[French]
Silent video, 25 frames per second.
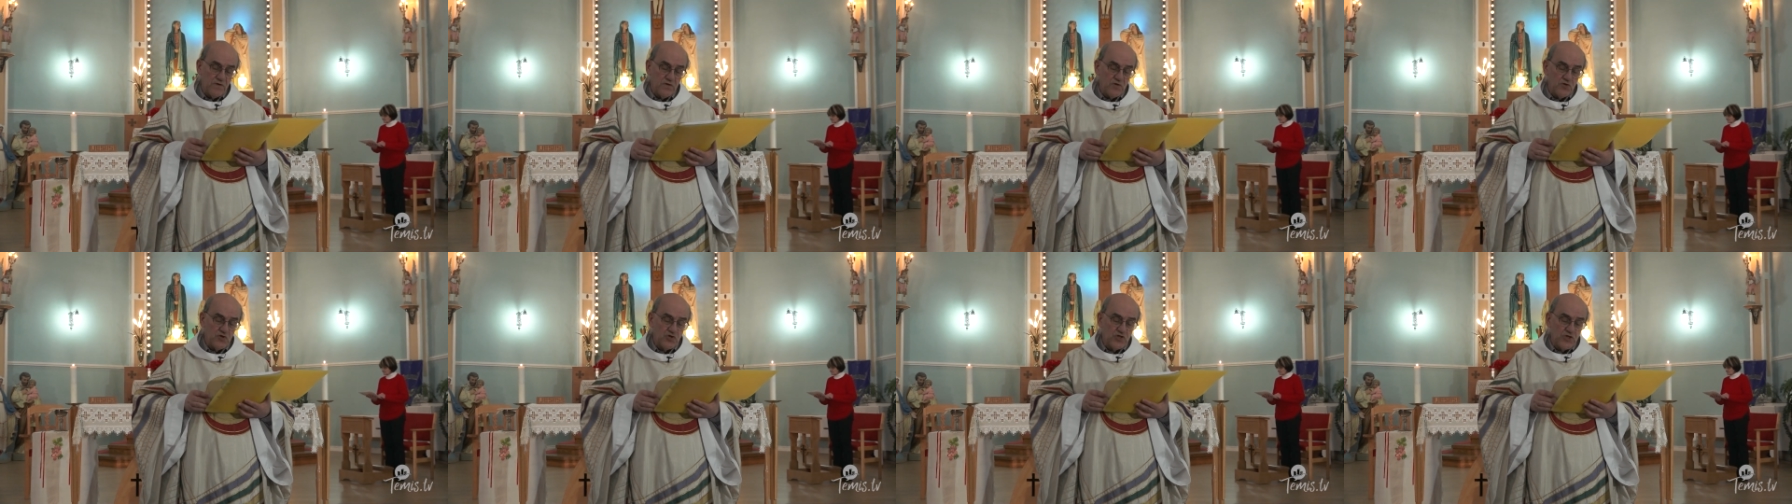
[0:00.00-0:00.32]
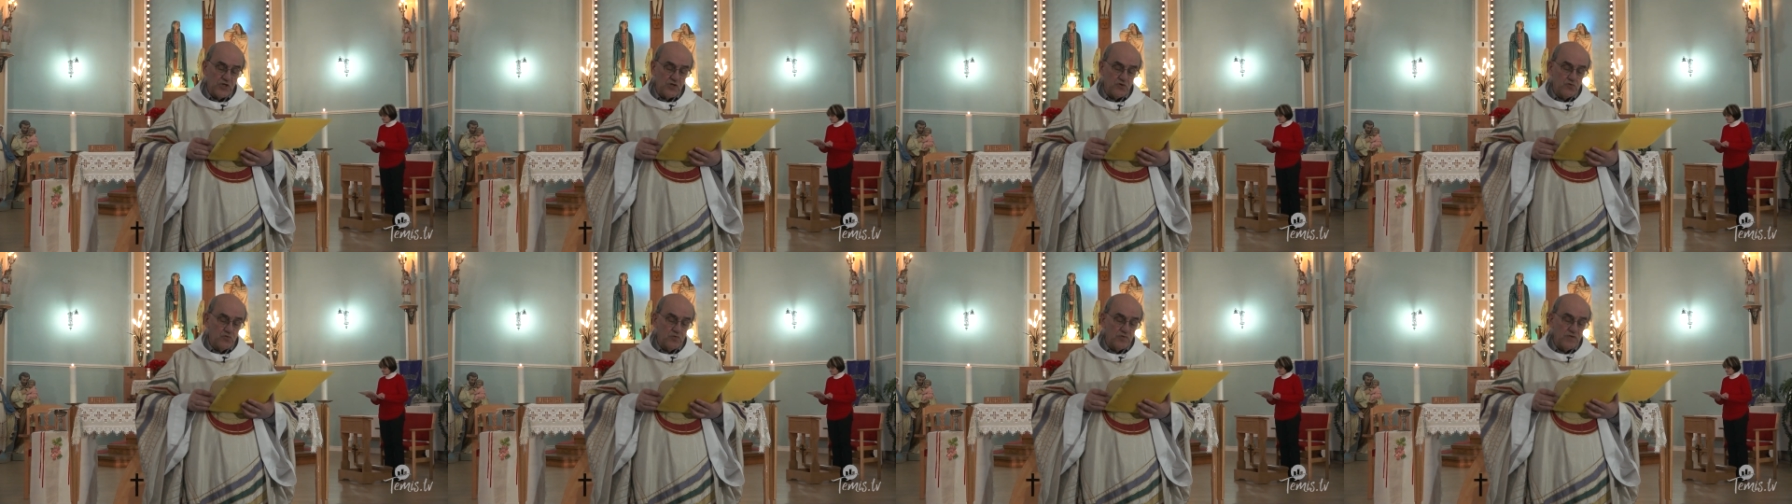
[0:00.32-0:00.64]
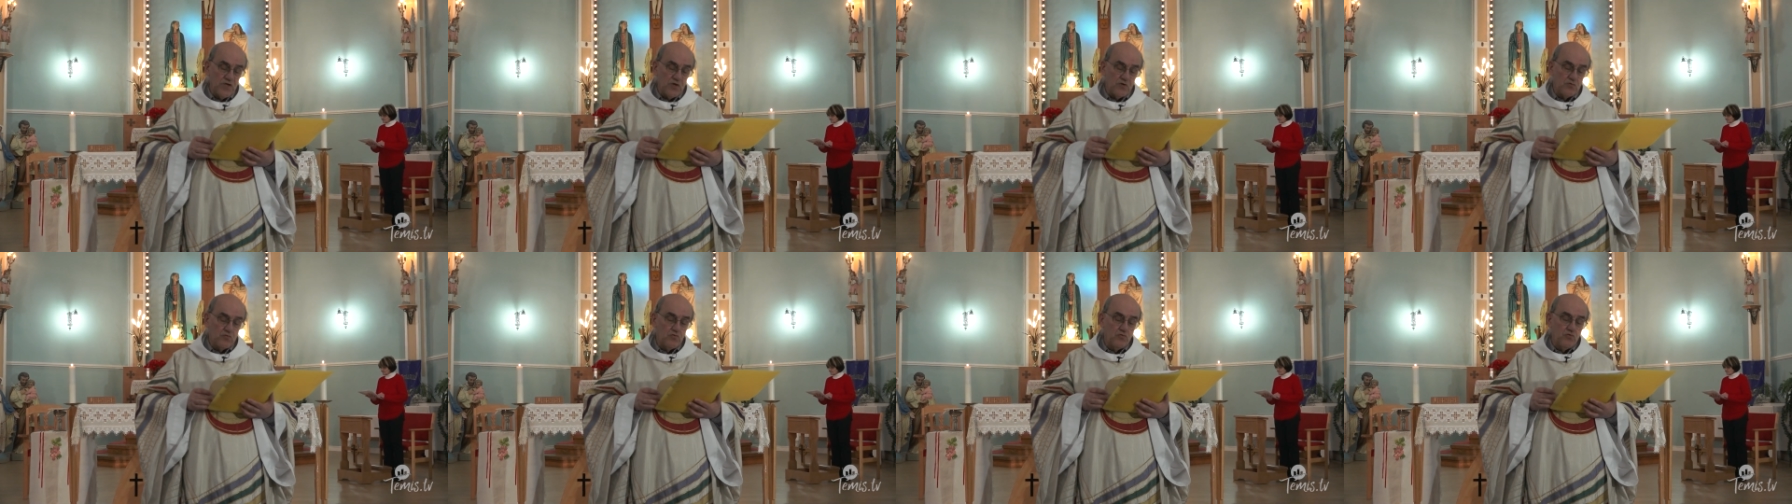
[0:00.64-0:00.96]
Jésus
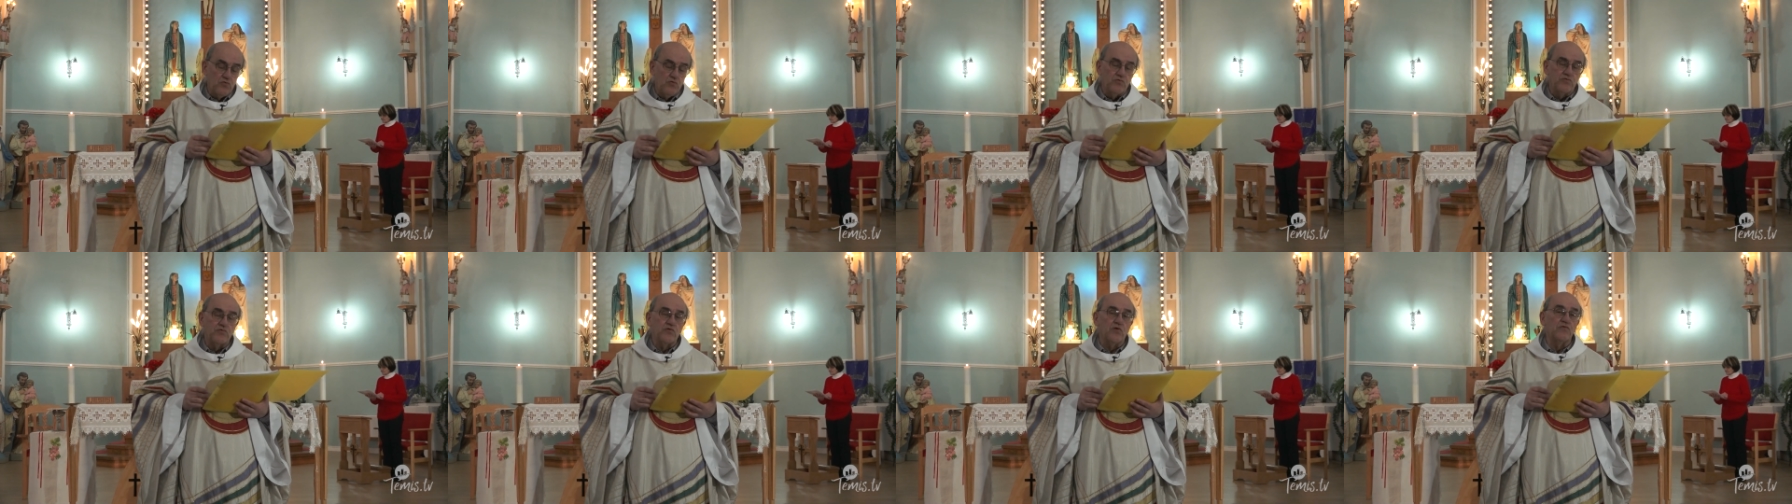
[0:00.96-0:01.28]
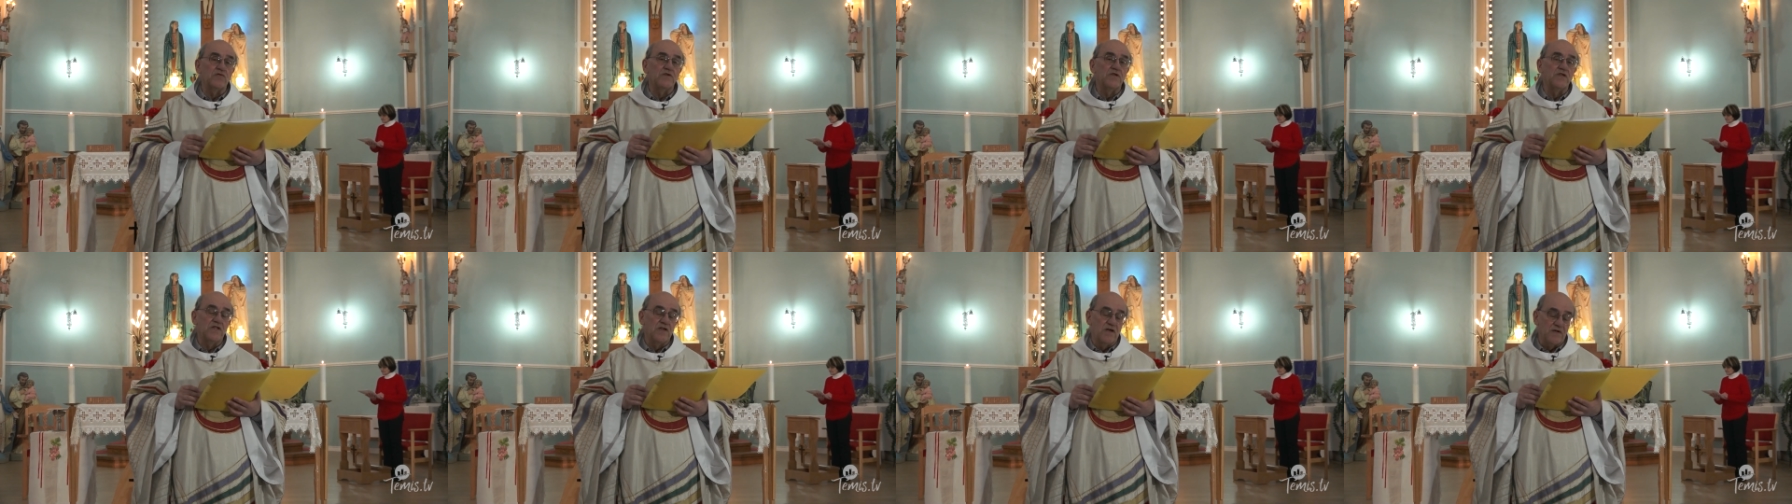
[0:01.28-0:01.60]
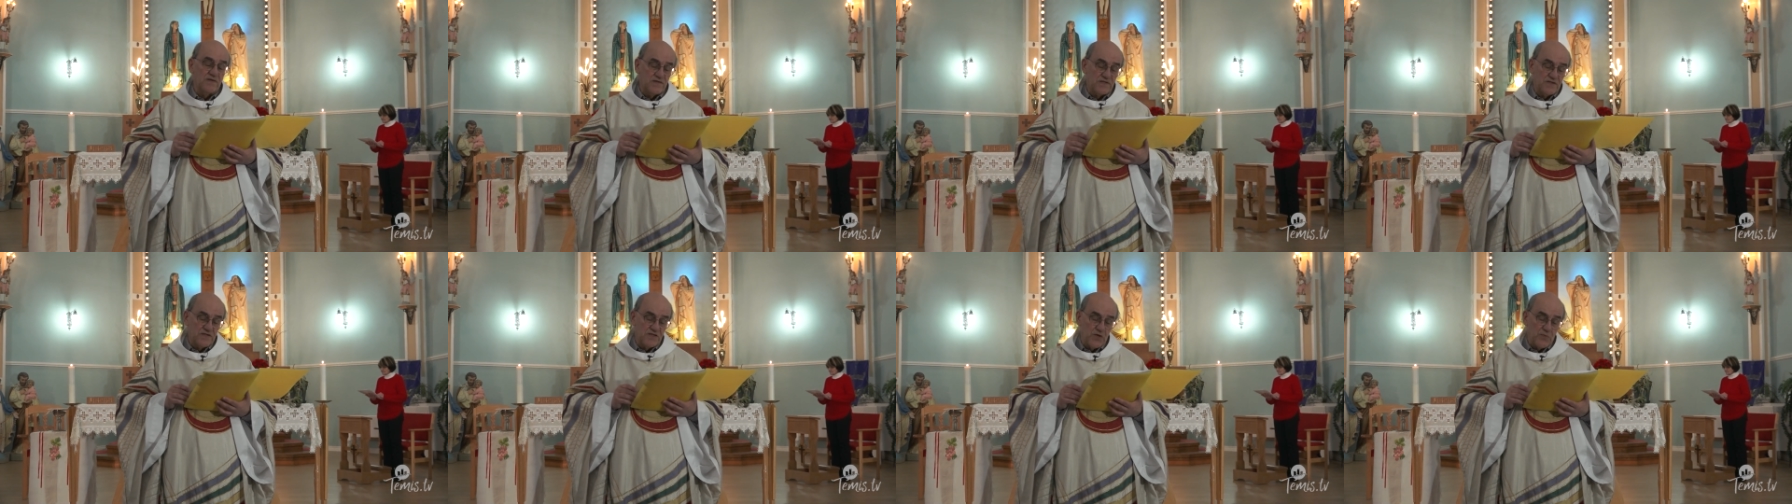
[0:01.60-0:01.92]
découvre son
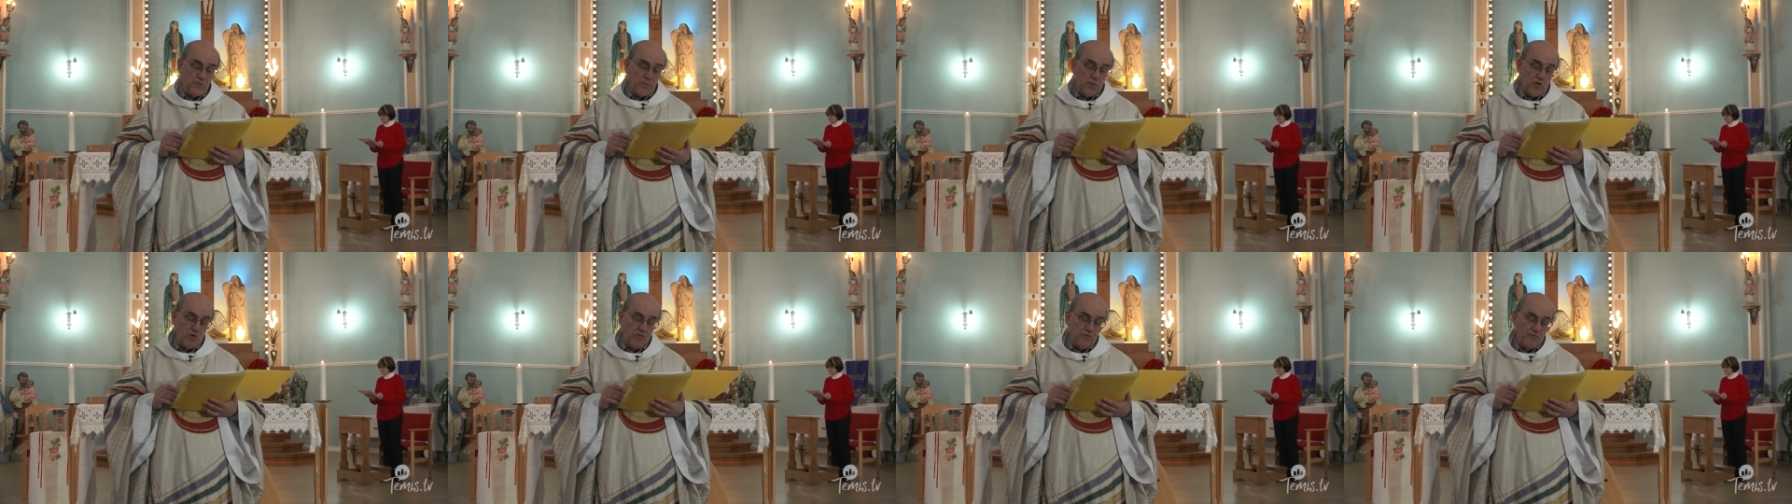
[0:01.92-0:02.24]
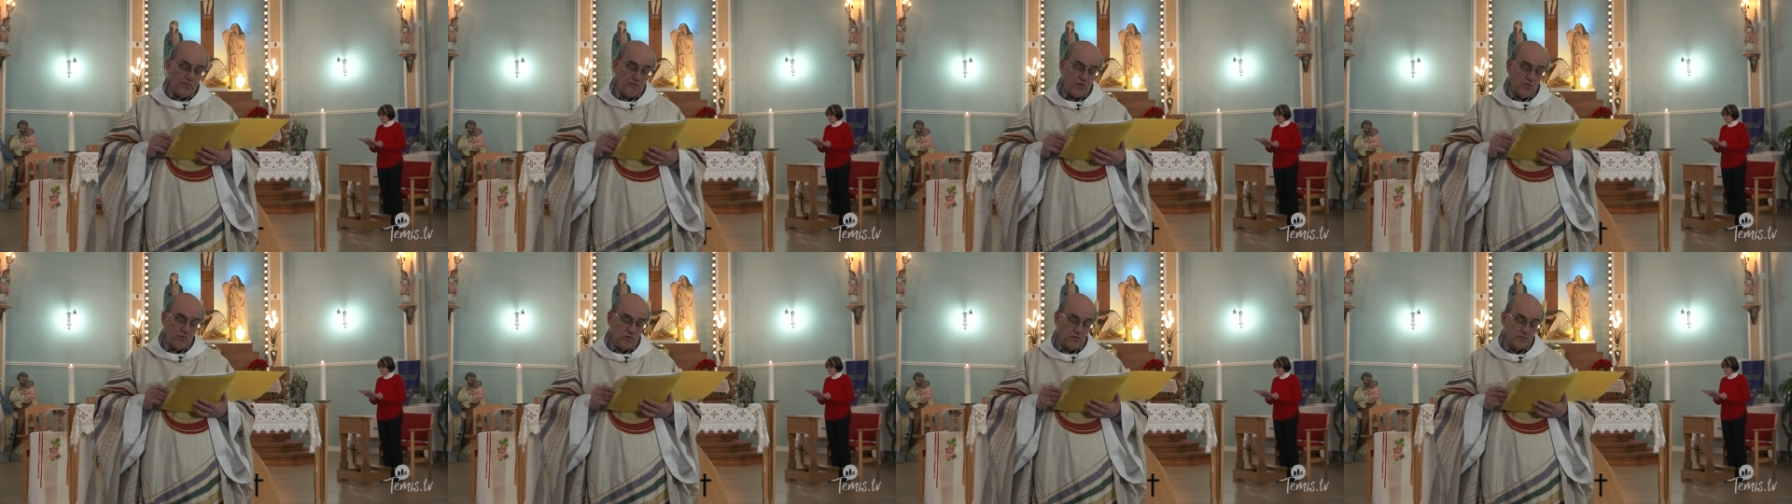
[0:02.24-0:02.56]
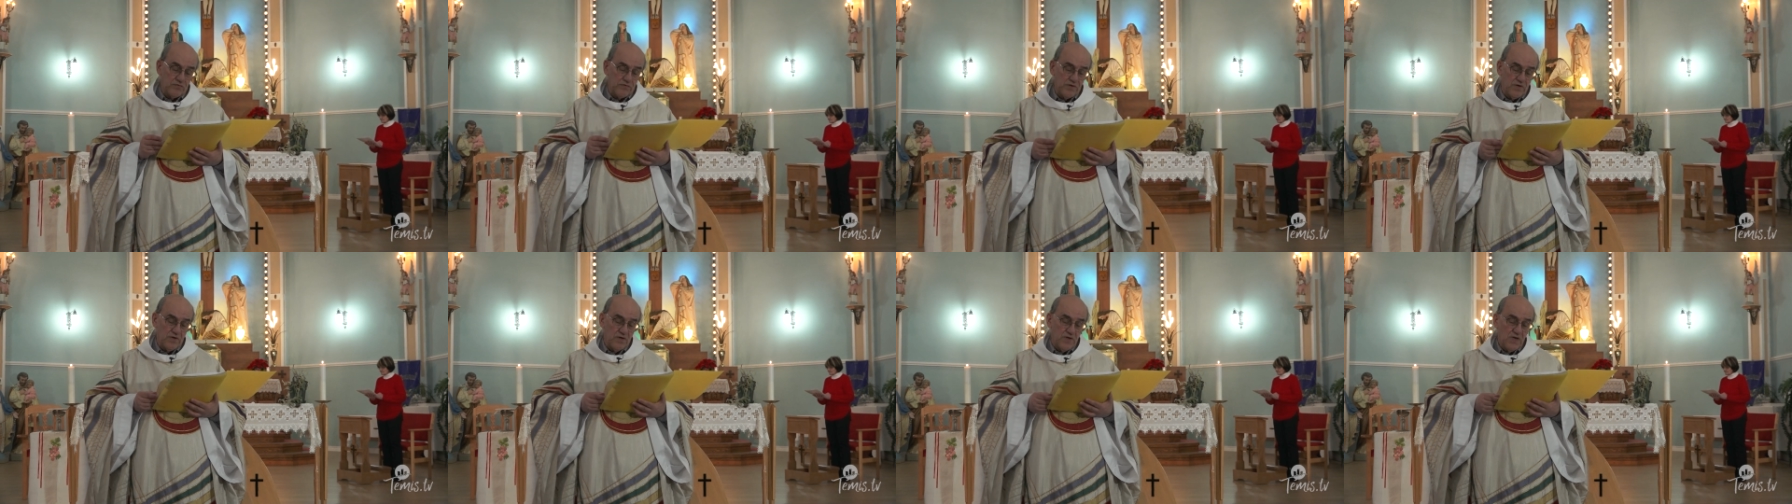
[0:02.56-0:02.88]
identité
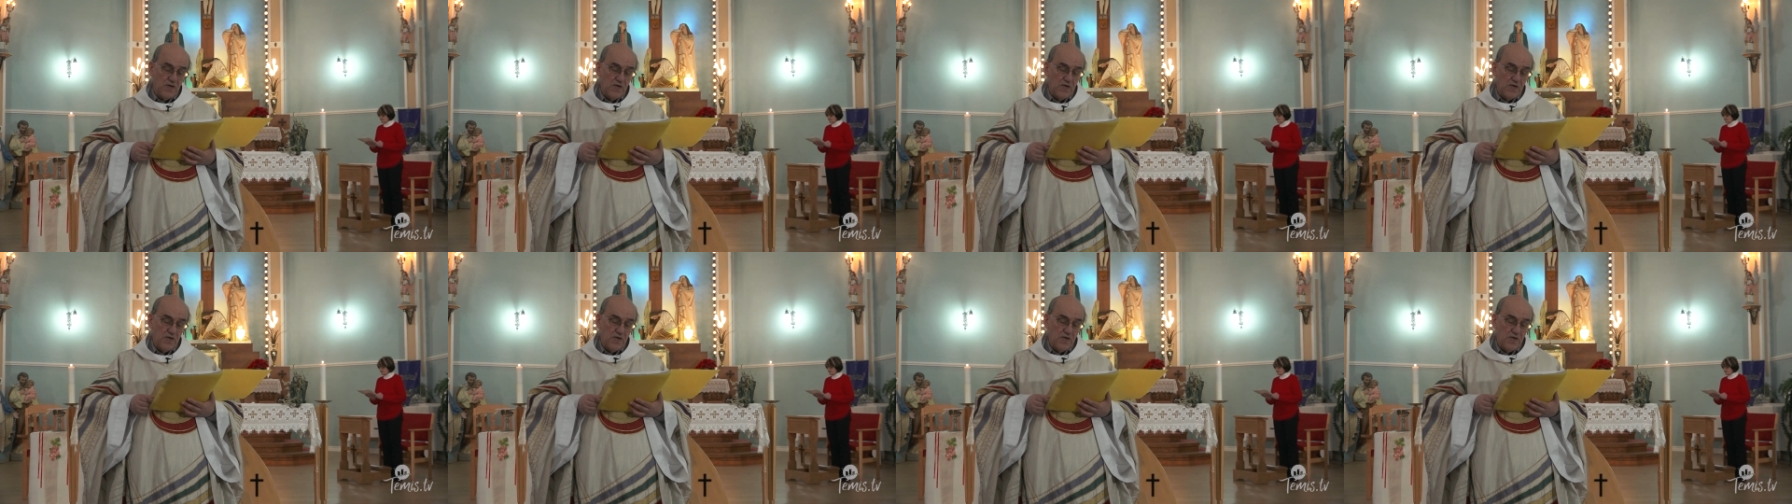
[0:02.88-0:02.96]
profonde.